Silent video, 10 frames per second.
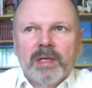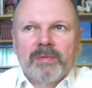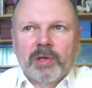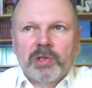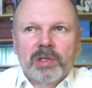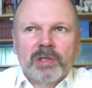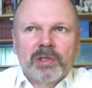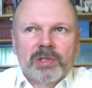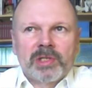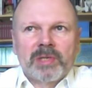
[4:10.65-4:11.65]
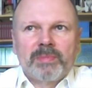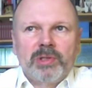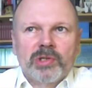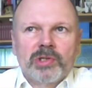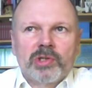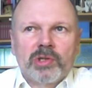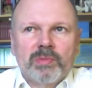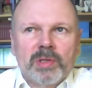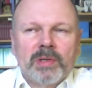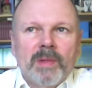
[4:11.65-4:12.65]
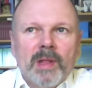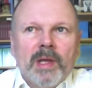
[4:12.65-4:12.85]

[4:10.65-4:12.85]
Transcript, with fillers: właśnie, że sobie nie życzymy